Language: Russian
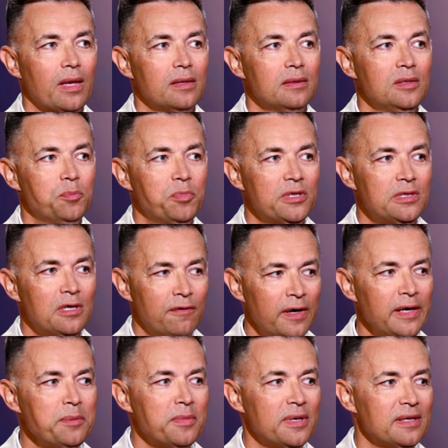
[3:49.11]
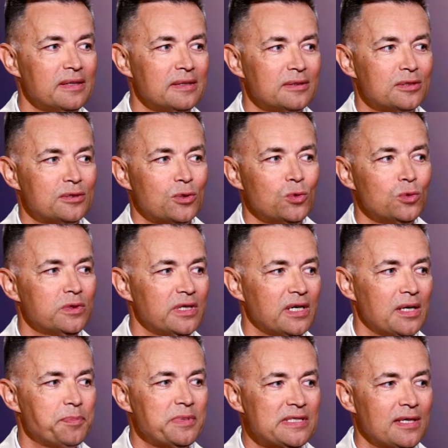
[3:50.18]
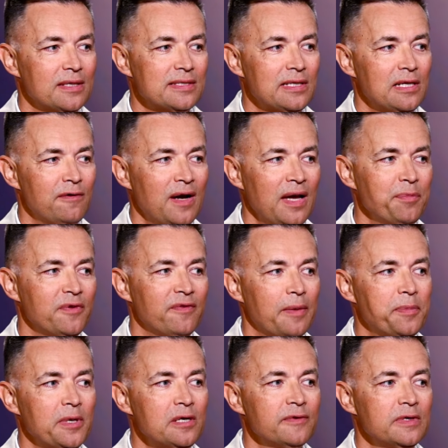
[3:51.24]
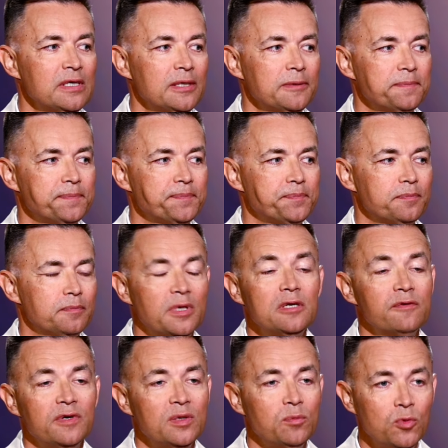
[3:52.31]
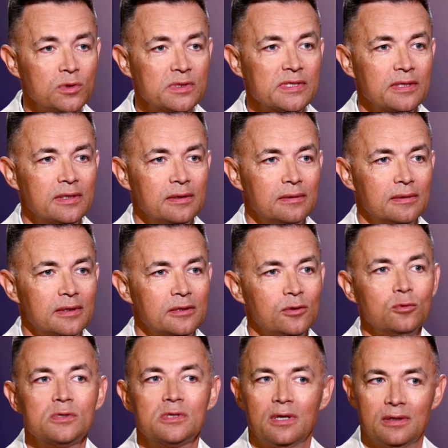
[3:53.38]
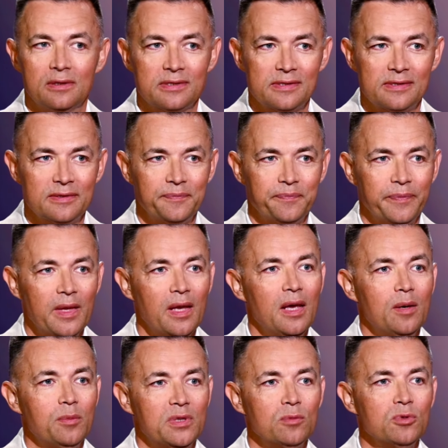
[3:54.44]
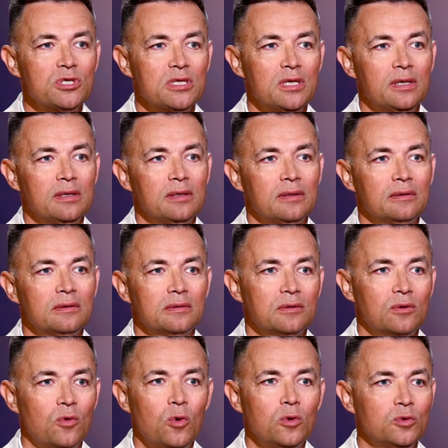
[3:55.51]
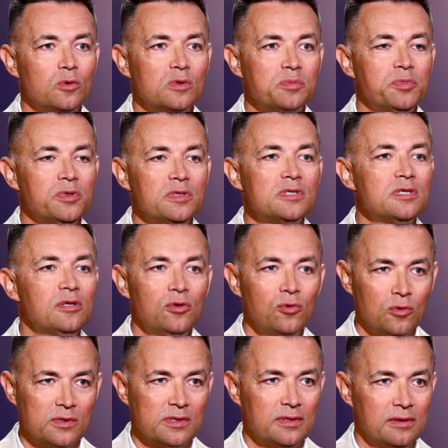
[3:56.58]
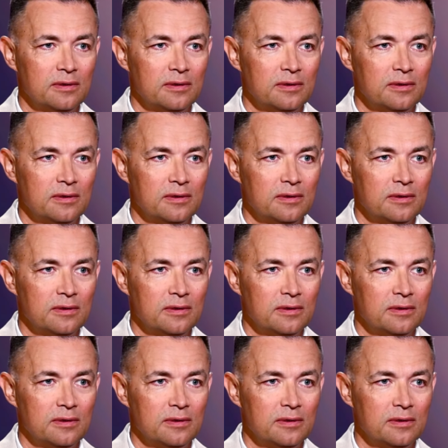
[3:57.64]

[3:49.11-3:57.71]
непередаваемые. Трудно их описать словами. Во-первых, первая эмоция — это усталость потому что конкурс был серьезный.